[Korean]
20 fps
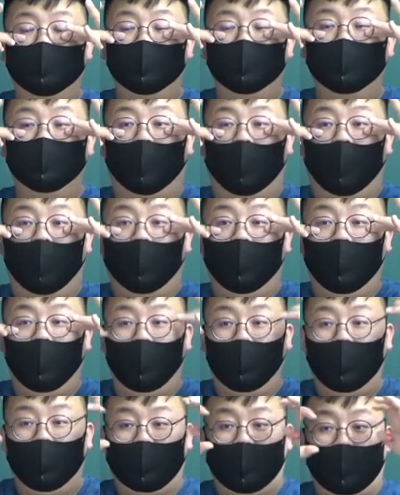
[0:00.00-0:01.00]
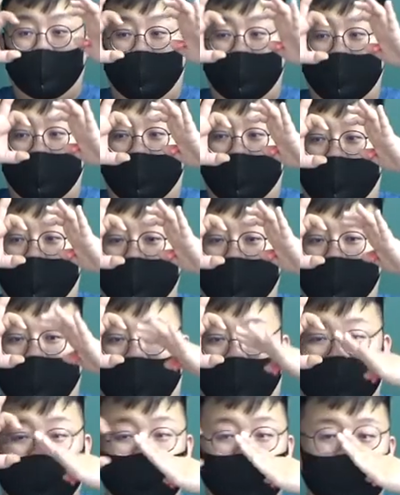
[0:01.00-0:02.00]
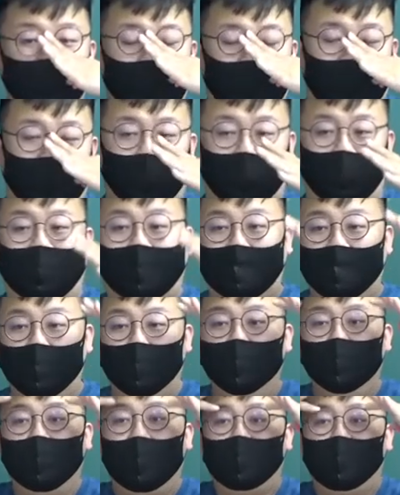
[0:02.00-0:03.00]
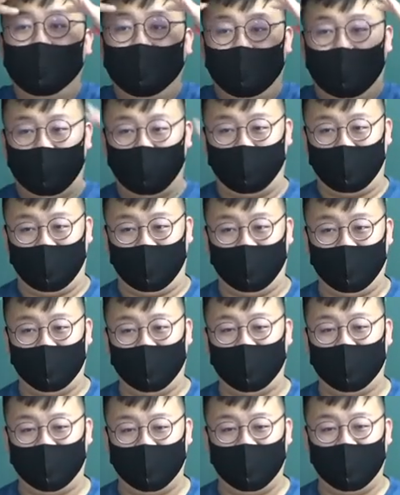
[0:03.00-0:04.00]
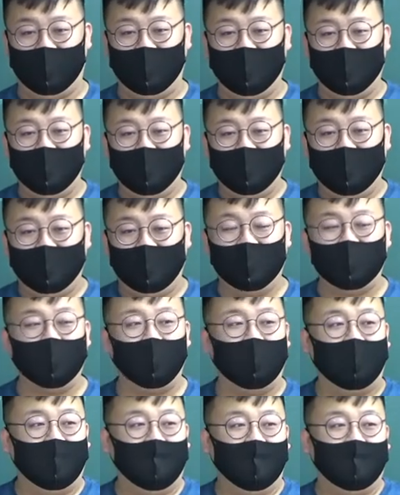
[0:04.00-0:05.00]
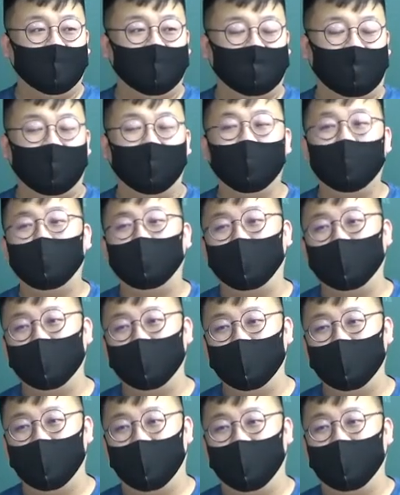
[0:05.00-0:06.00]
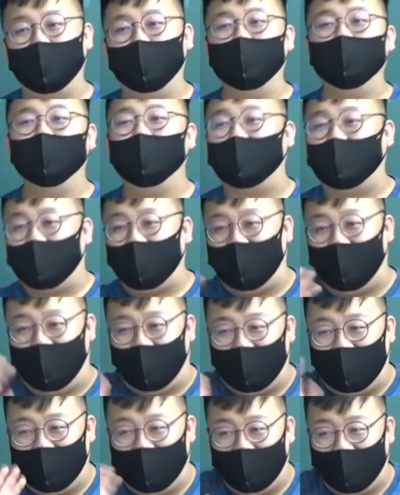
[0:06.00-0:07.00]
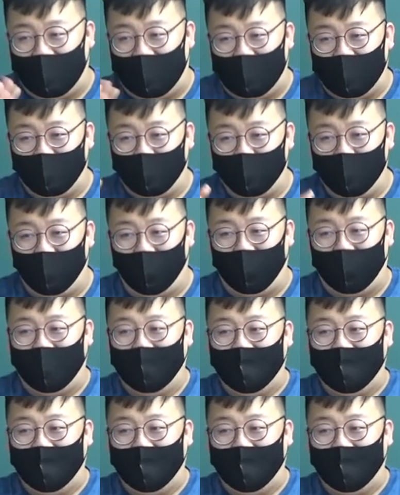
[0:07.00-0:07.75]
어마어마하게 커요. 여러분 왕눈이에요. 눈꺼풀 때문에 그렇지. 그래서 쌍꺼풀은요 눈을 크게 하는 게 아니고요